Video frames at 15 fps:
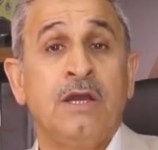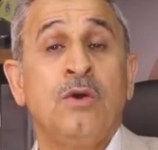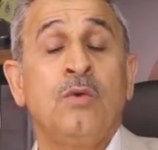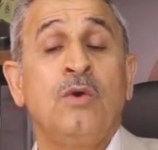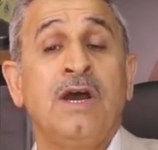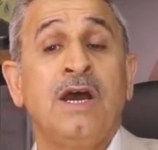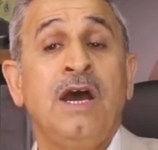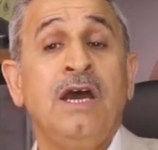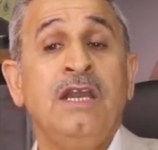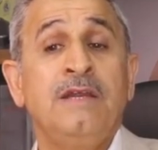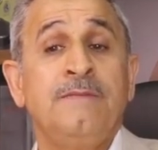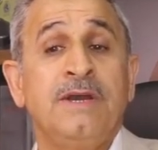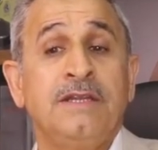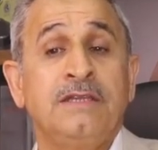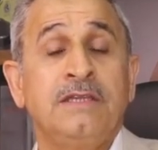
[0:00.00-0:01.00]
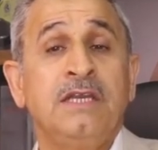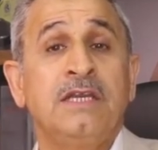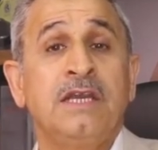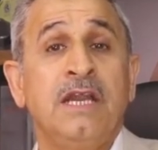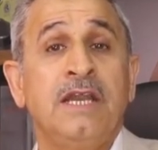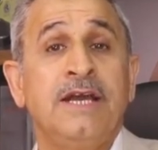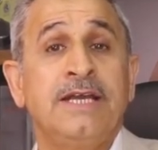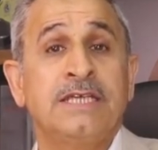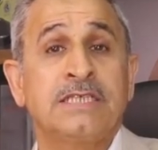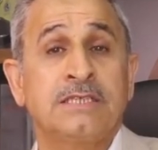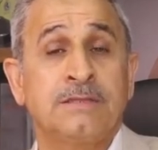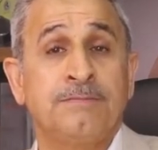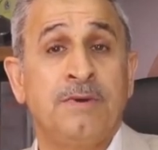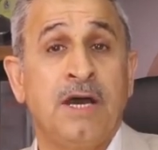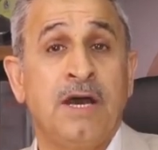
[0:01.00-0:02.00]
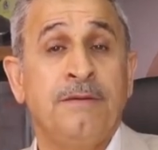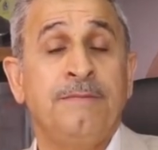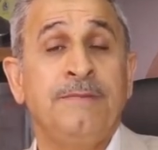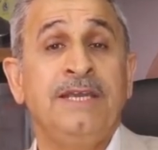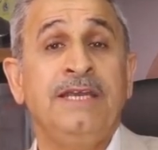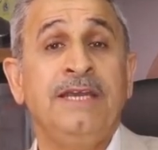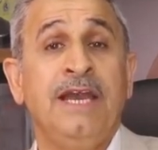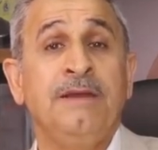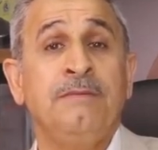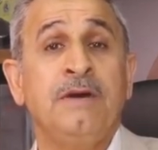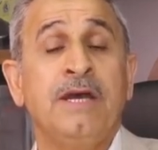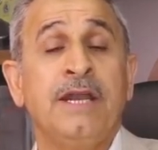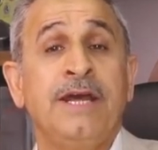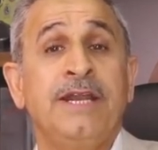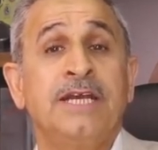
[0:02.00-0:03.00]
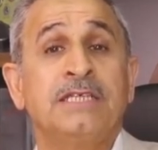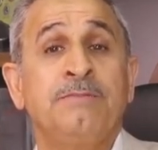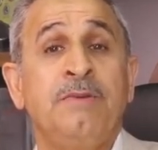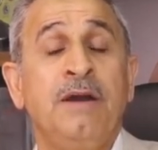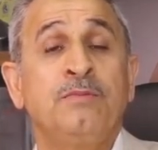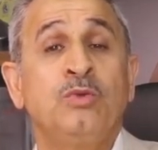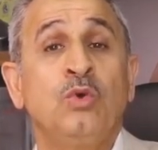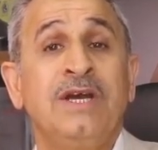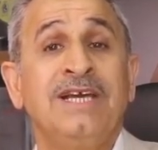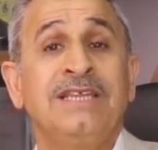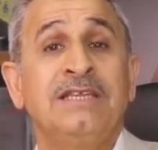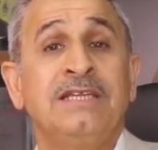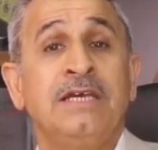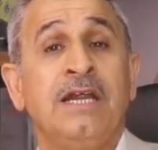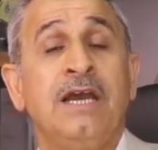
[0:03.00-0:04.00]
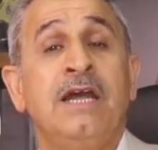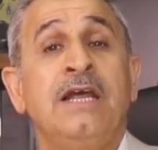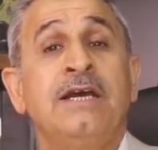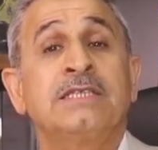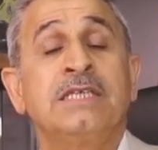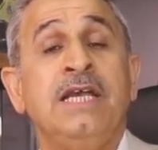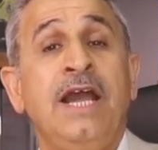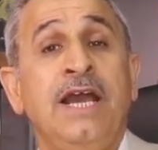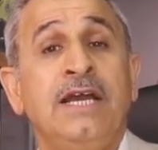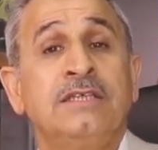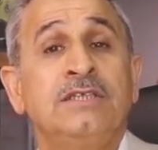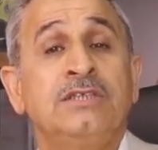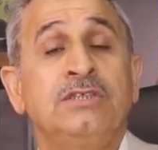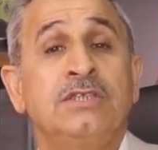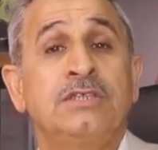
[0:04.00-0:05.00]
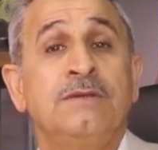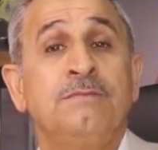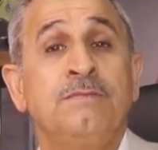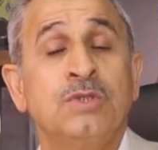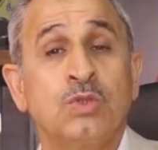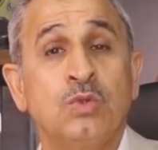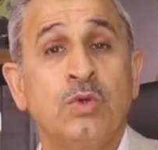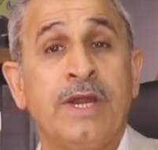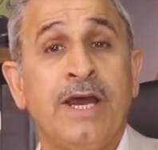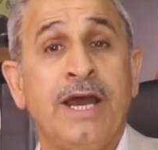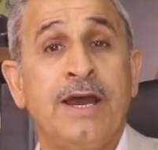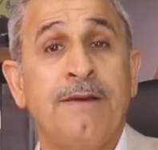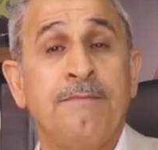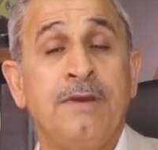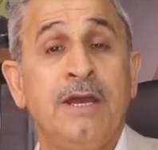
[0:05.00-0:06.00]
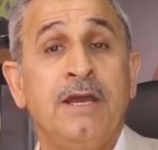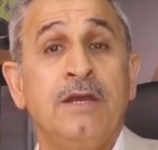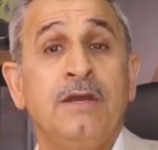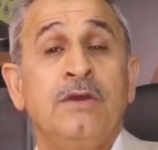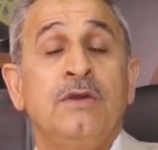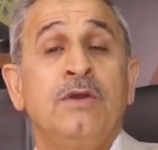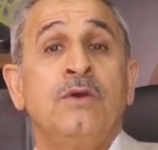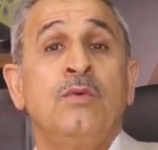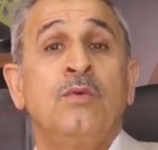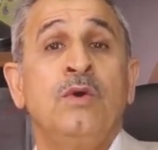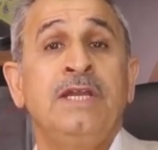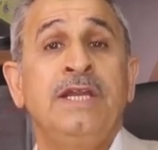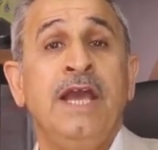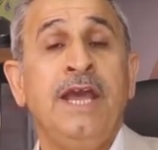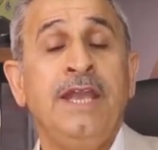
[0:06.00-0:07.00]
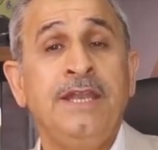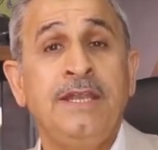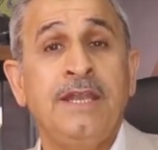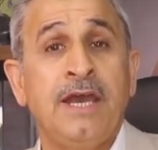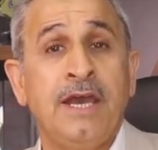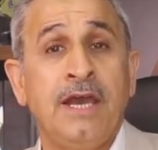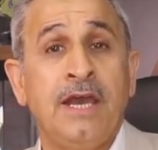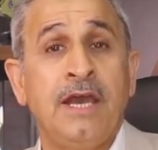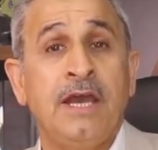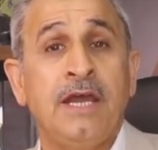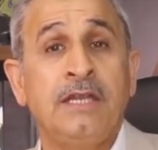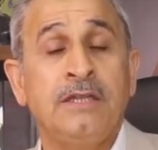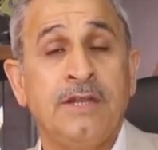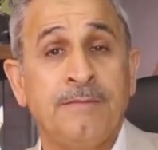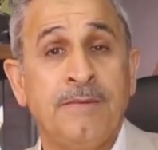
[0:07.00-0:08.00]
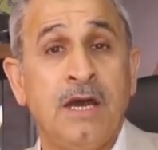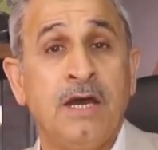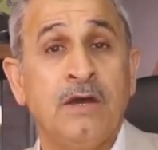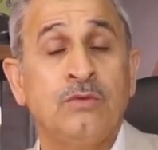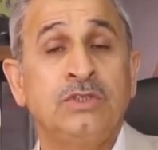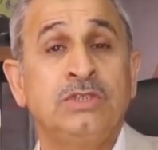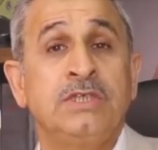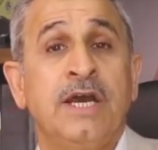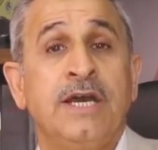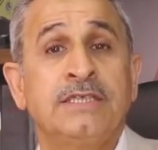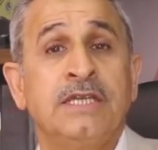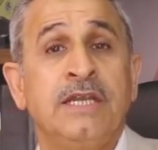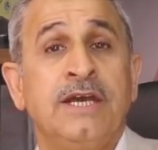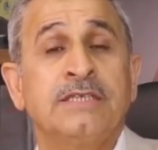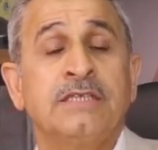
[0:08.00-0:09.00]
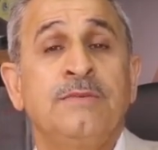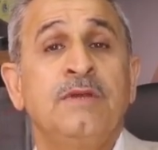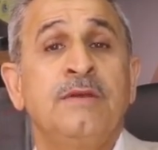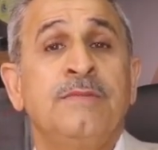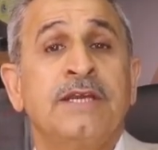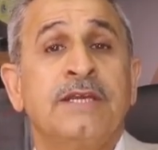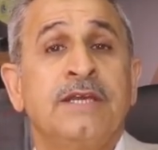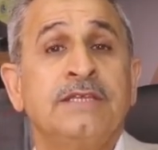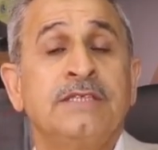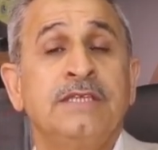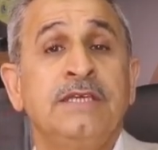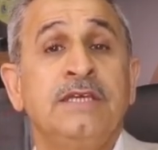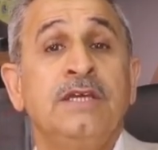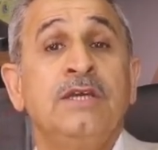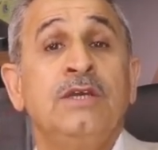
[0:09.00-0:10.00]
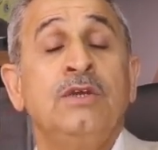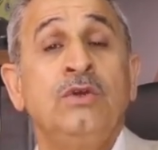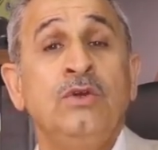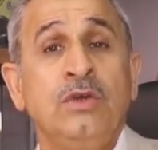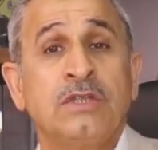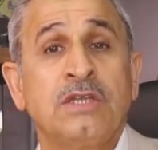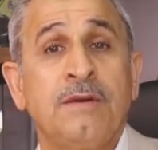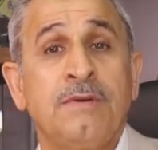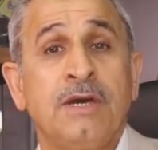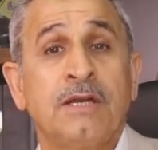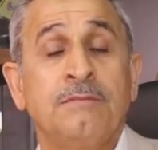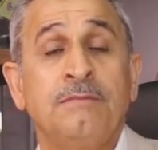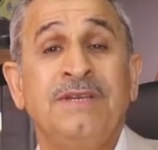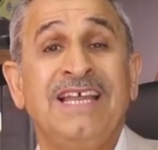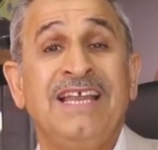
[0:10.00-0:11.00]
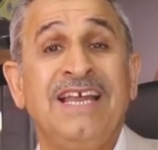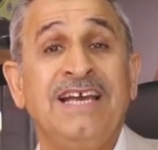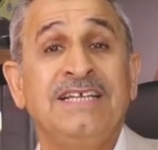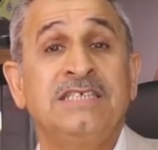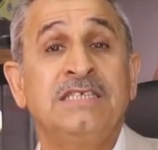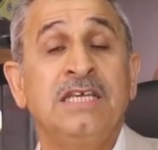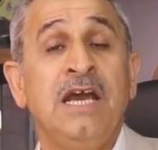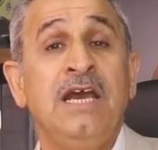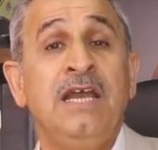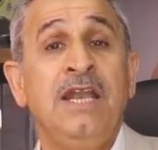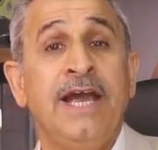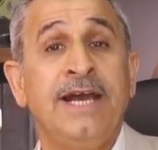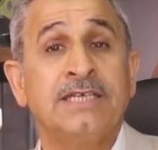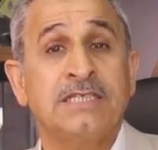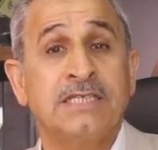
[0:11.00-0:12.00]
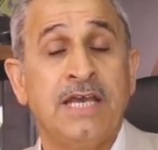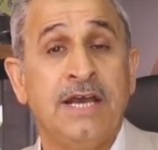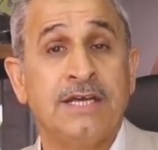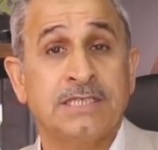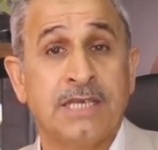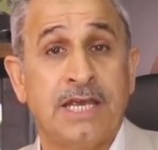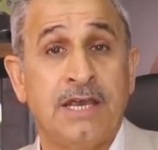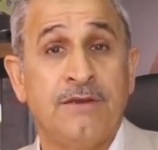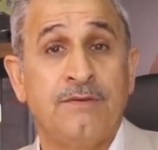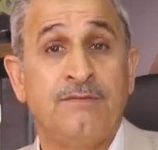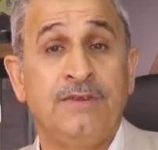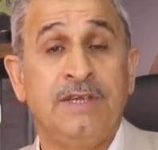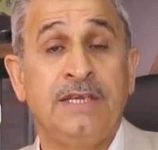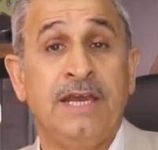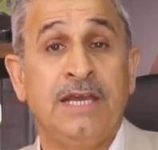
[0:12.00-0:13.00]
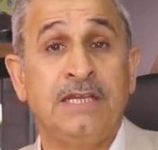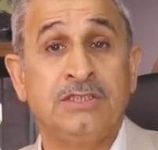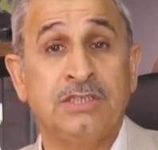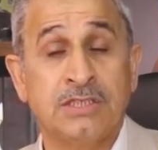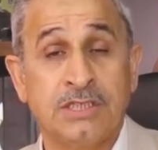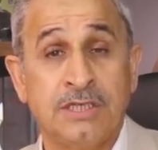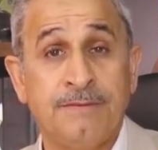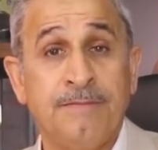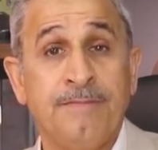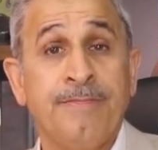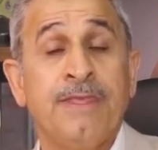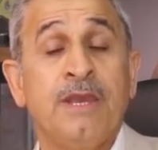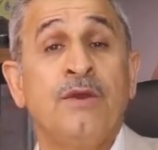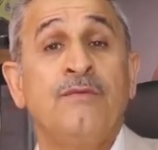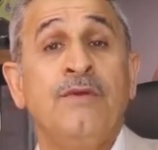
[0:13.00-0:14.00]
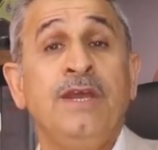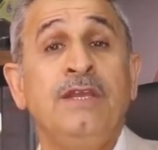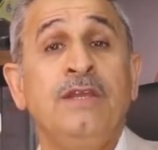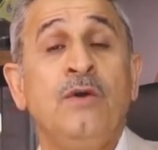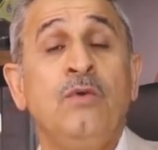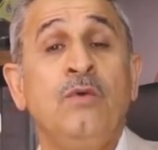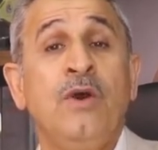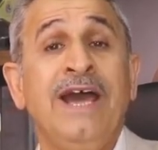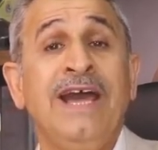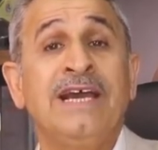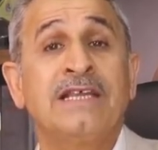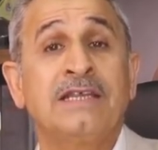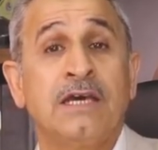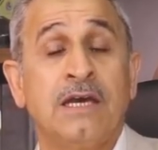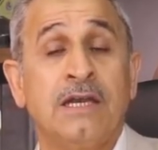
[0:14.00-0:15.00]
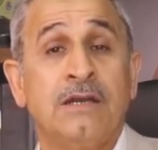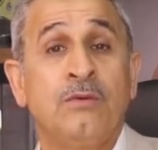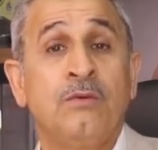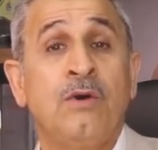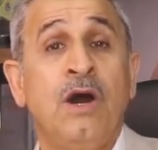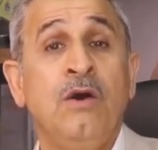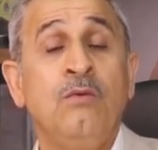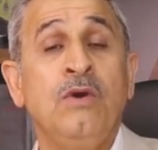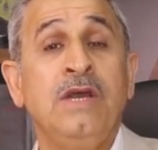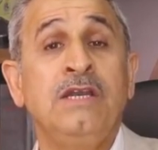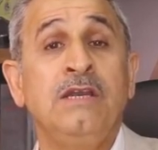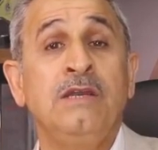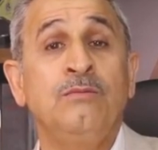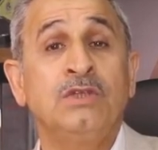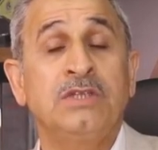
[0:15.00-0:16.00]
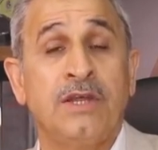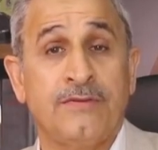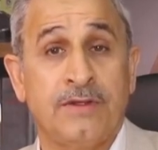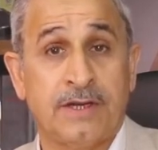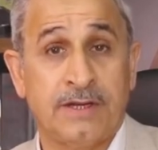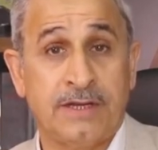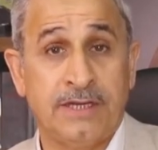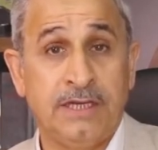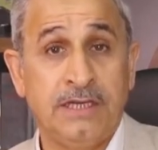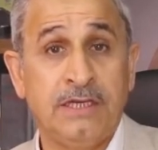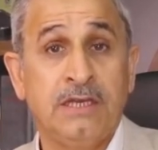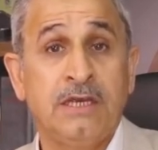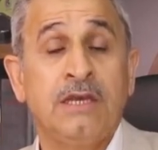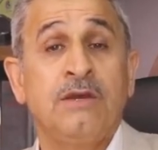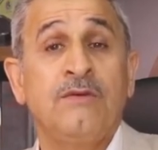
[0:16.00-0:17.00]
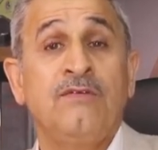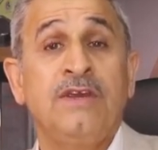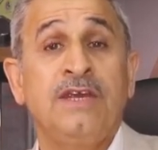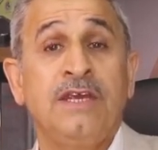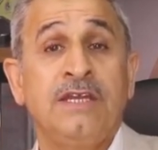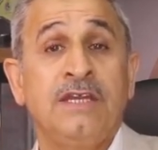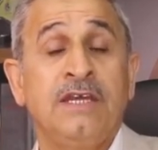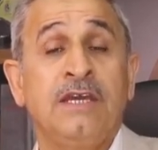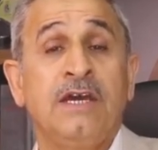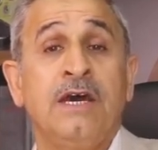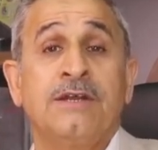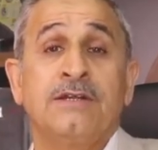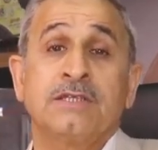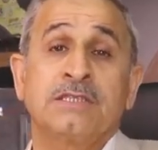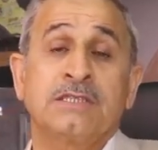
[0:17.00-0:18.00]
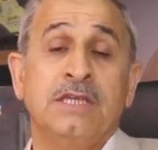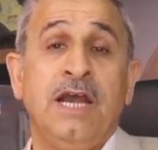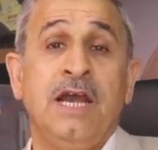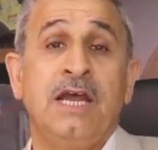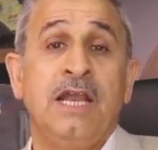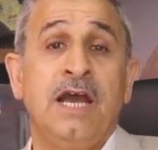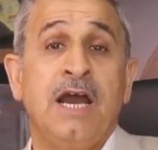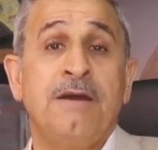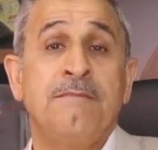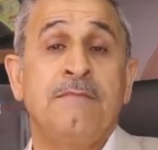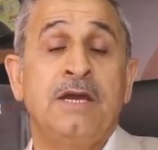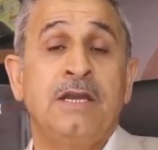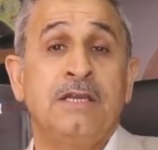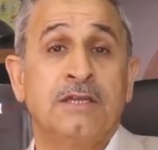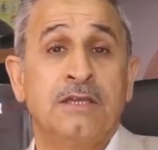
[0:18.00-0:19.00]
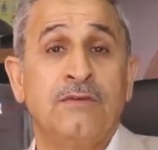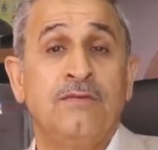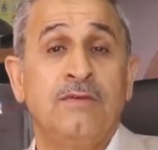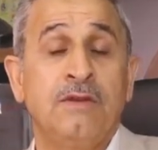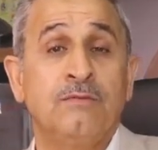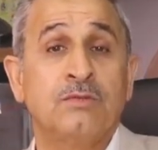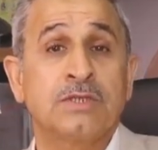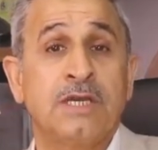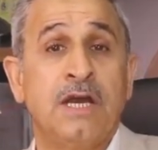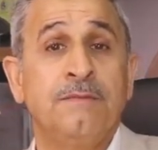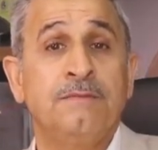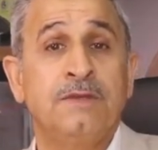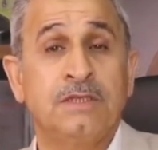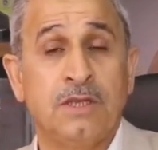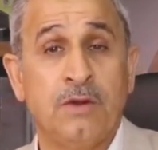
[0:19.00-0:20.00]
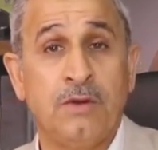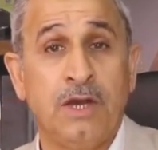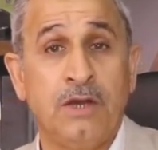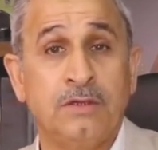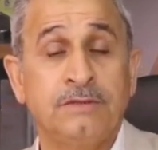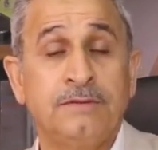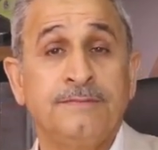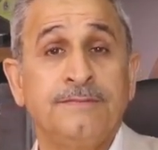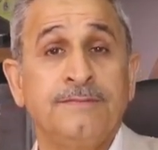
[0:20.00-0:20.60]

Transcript: وغالبا تلك الاسباب هي عباره عن اسباب تؤثر على صحه الجسم بصوره عامه ولان الدماغ والجهاز العصبي المركزي يعتبر من الاجزاء الحساسه في الجسم فانه اكثر واول المتضررين في انهيار الصحه العامه للطفل المصاب بالتوحد.